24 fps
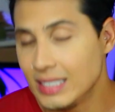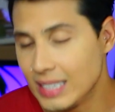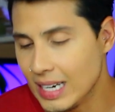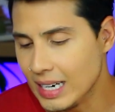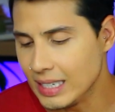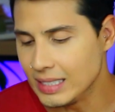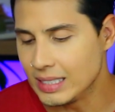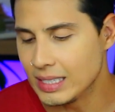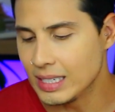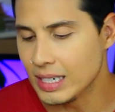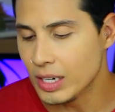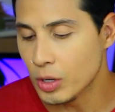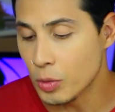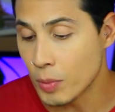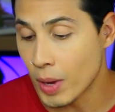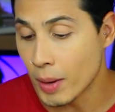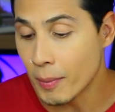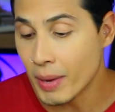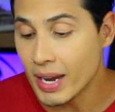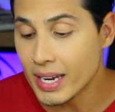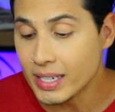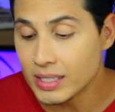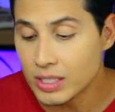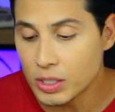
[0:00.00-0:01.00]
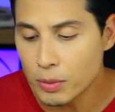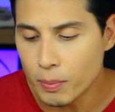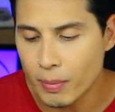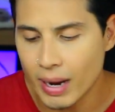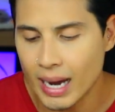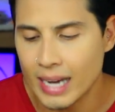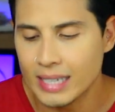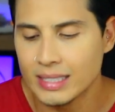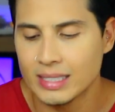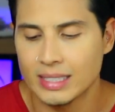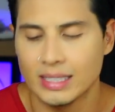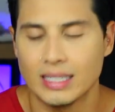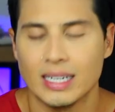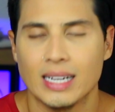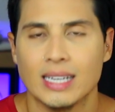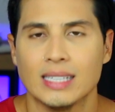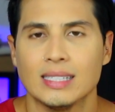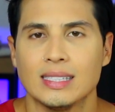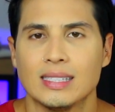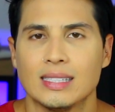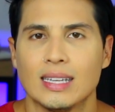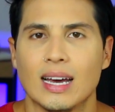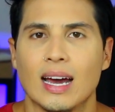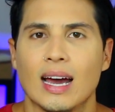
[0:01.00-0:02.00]
Gente, eu me amarrei demais
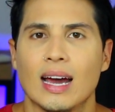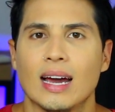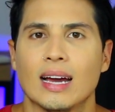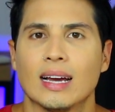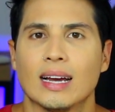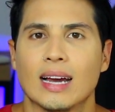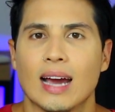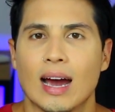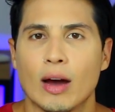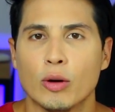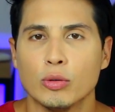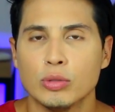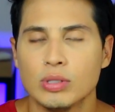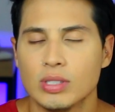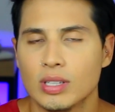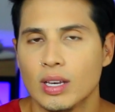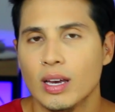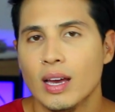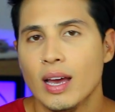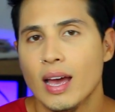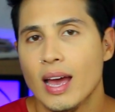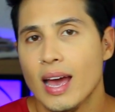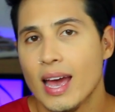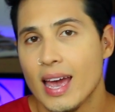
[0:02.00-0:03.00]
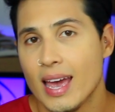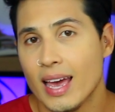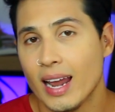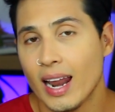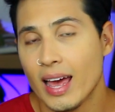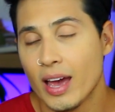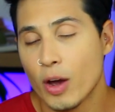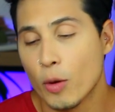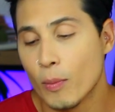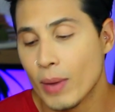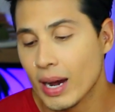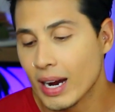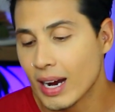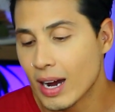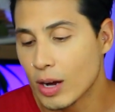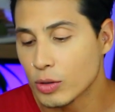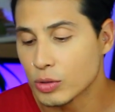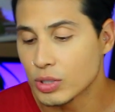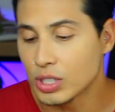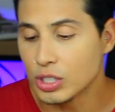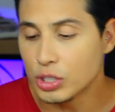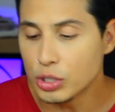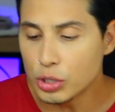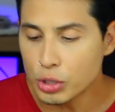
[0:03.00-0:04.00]
nessa calça. Ela é uma
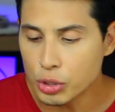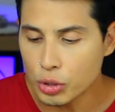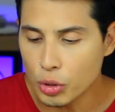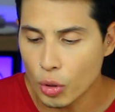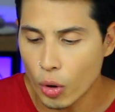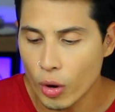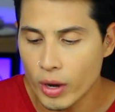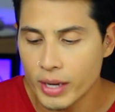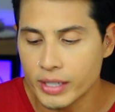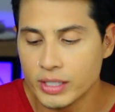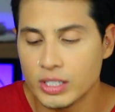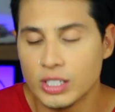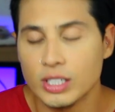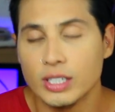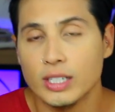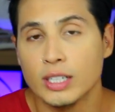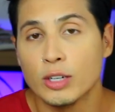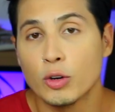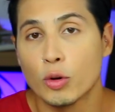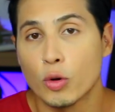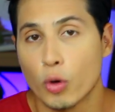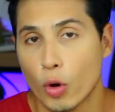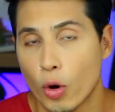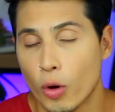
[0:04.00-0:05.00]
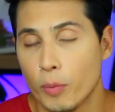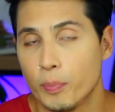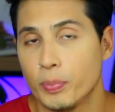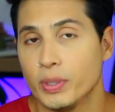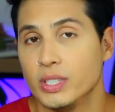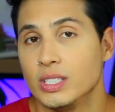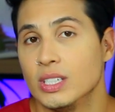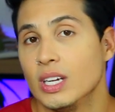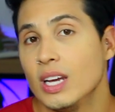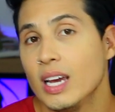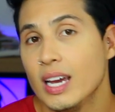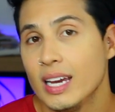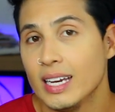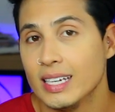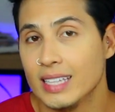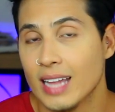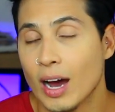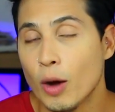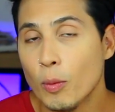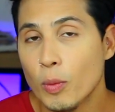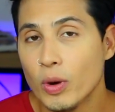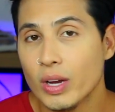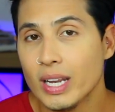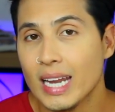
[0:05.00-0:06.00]
calça destroyed e cropped. E
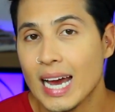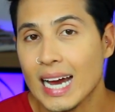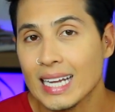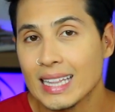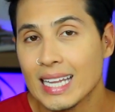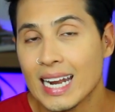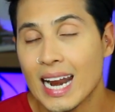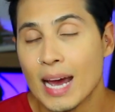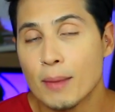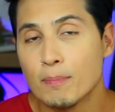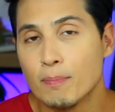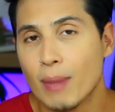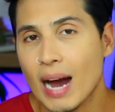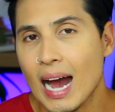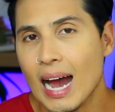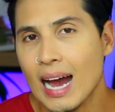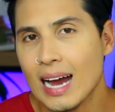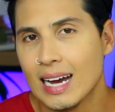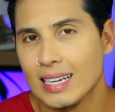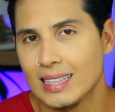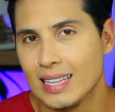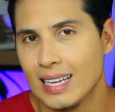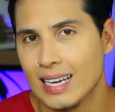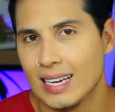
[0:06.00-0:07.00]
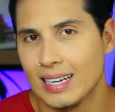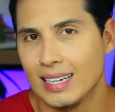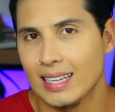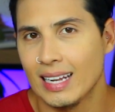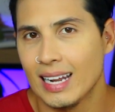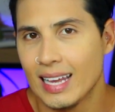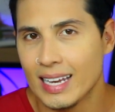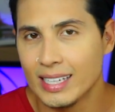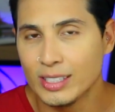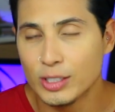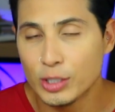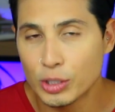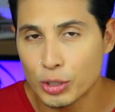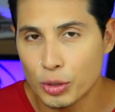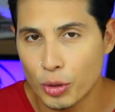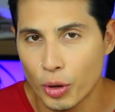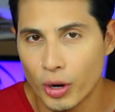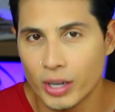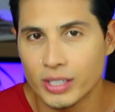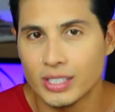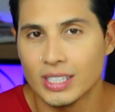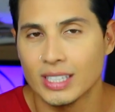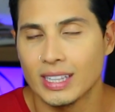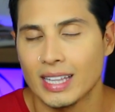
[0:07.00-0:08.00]
dá uma olhada na barra dela, ela é
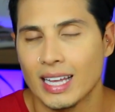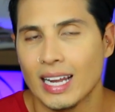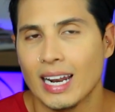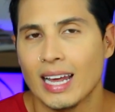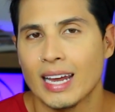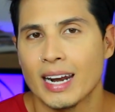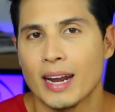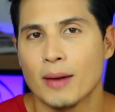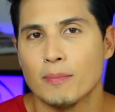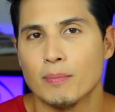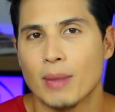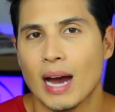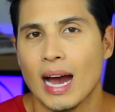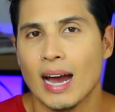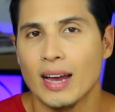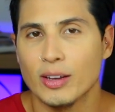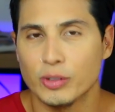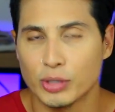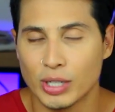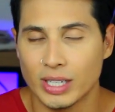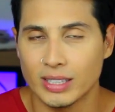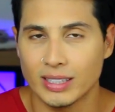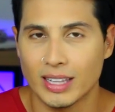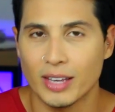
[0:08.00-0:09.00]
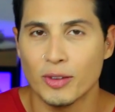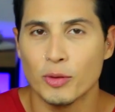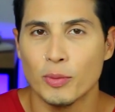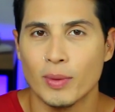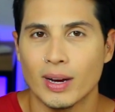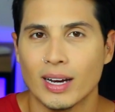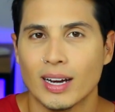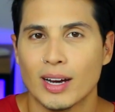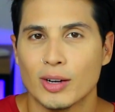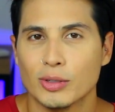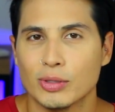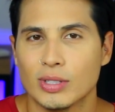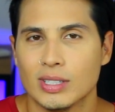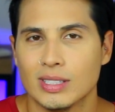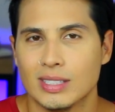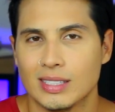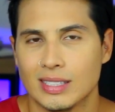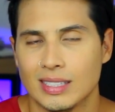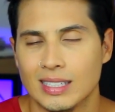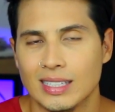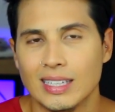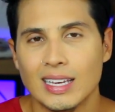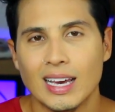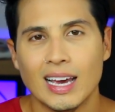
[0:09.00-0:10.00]
destroyed até lá na barra, eu já tenho uma calça
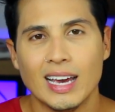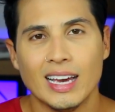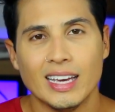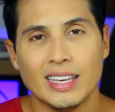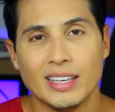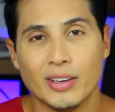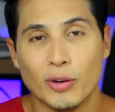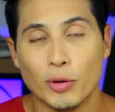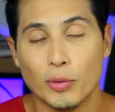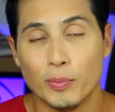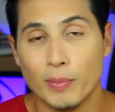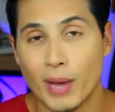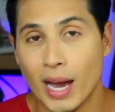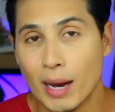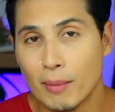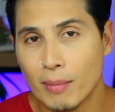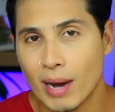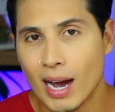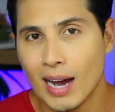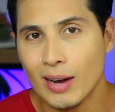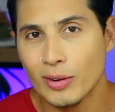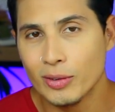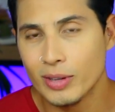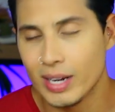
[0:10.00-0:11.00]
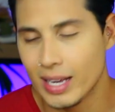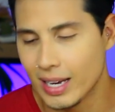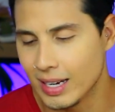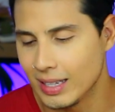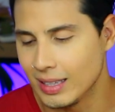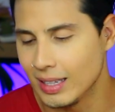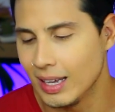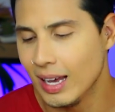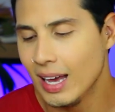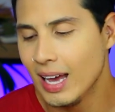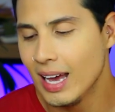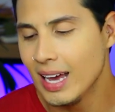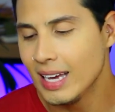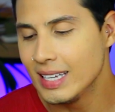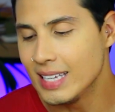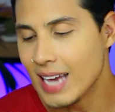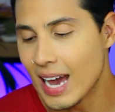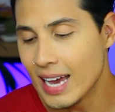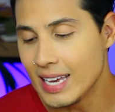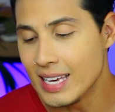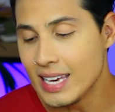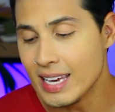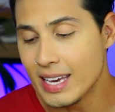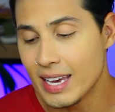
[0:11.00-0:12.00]
assim e eu me amarro nela. E
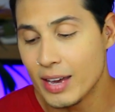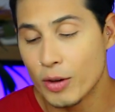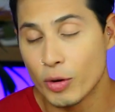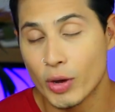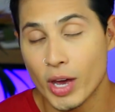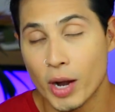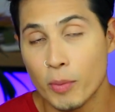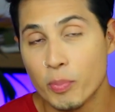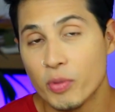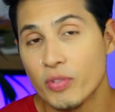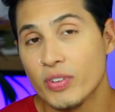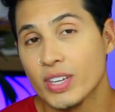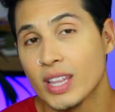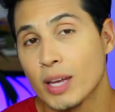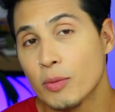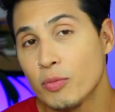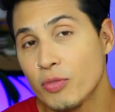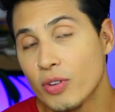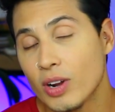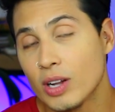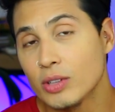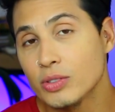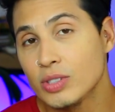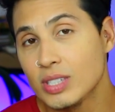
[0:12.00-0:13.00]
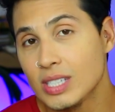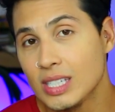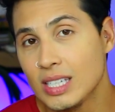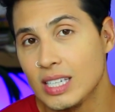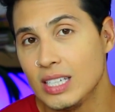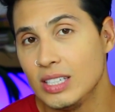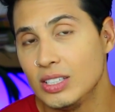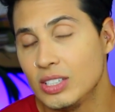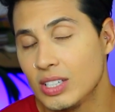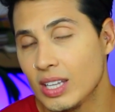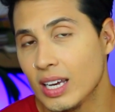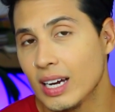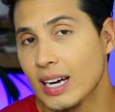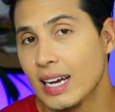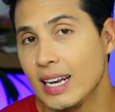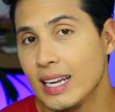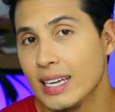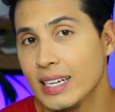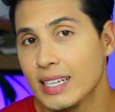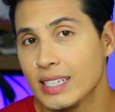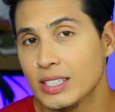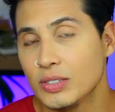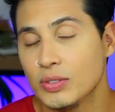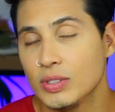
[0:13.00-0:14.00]
aí, eu quero aproveitar para falar o seguinte, tem a
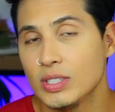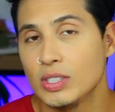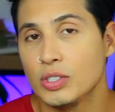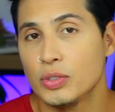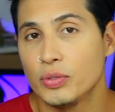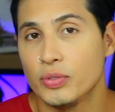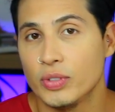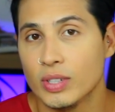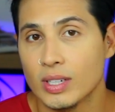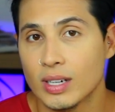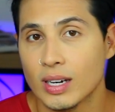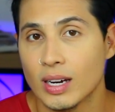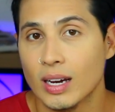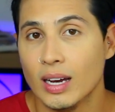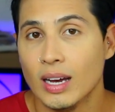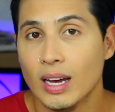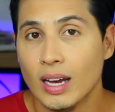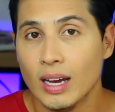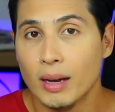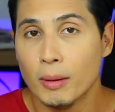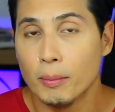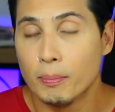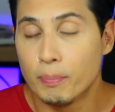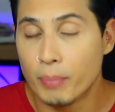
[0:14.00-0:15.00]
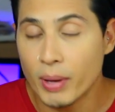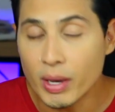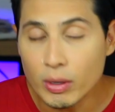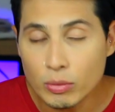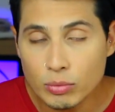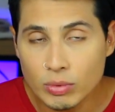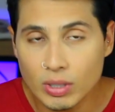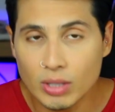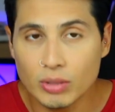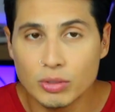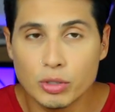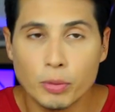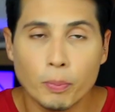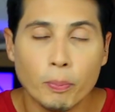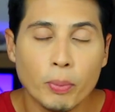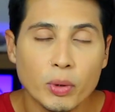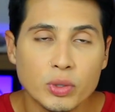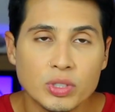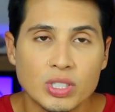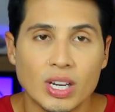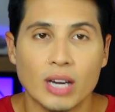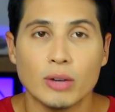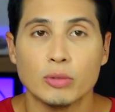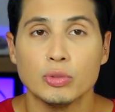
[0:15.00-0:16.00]
galera que às vezes fica perguntando, tipo,
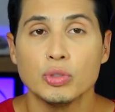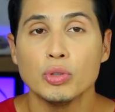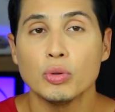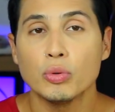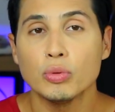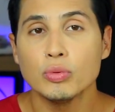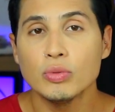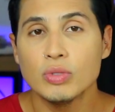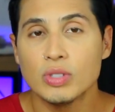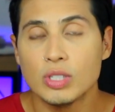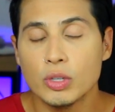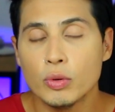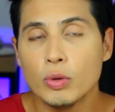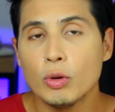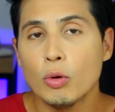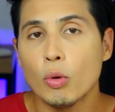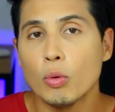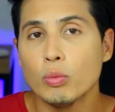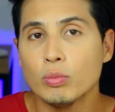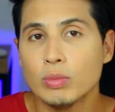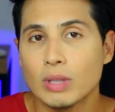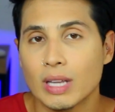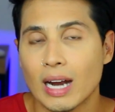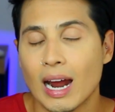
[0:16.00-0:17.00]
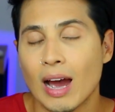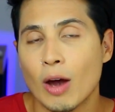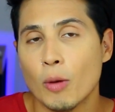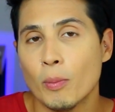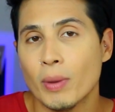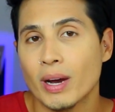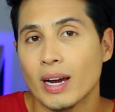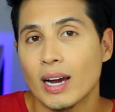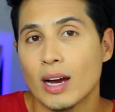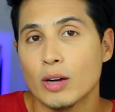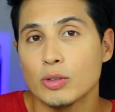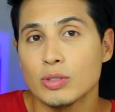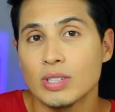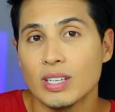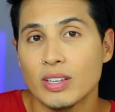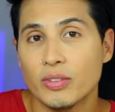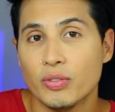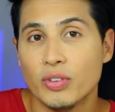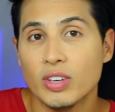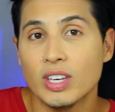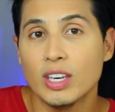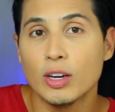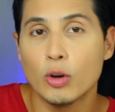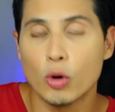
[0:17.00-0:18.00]
pô, Thiago, onde eu consigo encontrar uma calça que
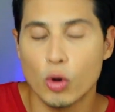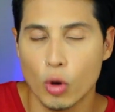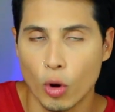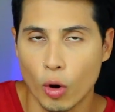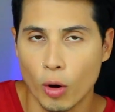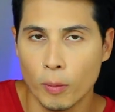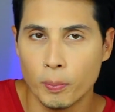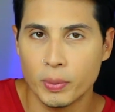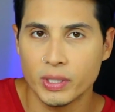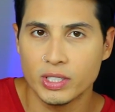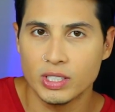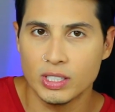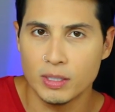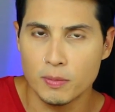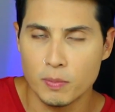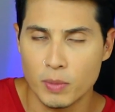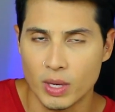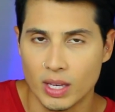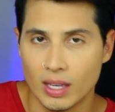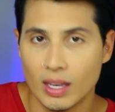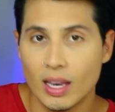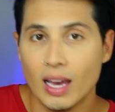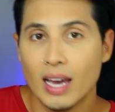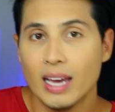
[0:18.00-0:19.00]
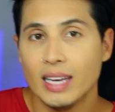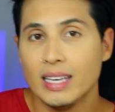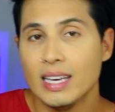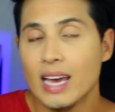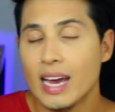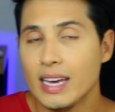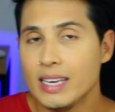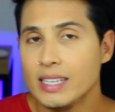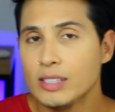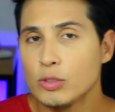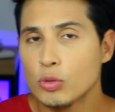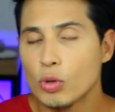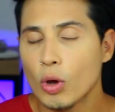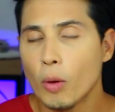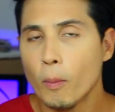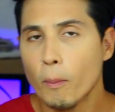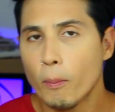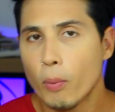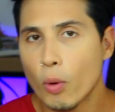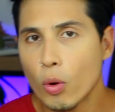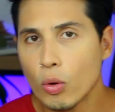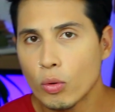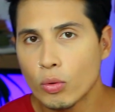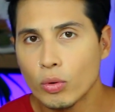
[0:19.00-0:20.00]
fique cropped em mim? E aí isso é um
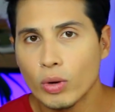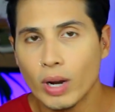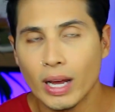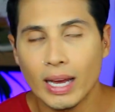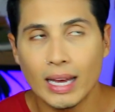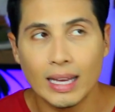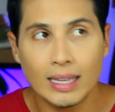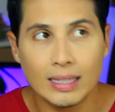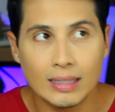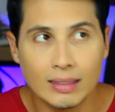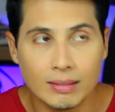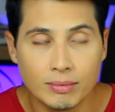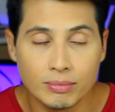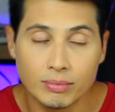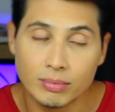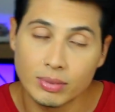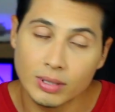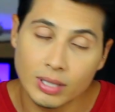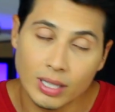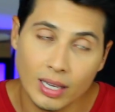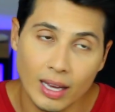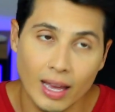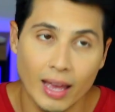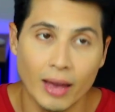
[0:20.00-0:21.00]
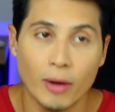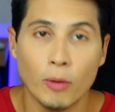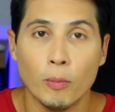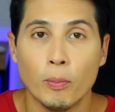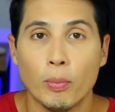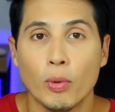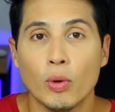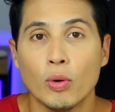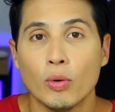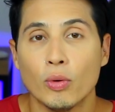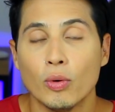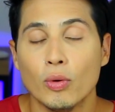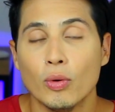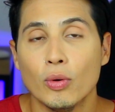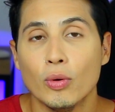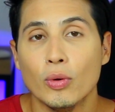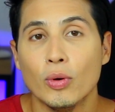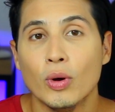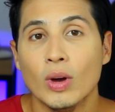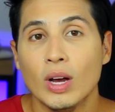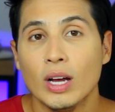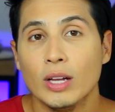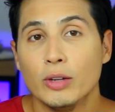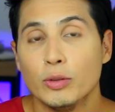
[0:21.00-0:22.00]
pouco, né? É um
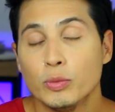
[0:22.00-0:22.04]
pouco.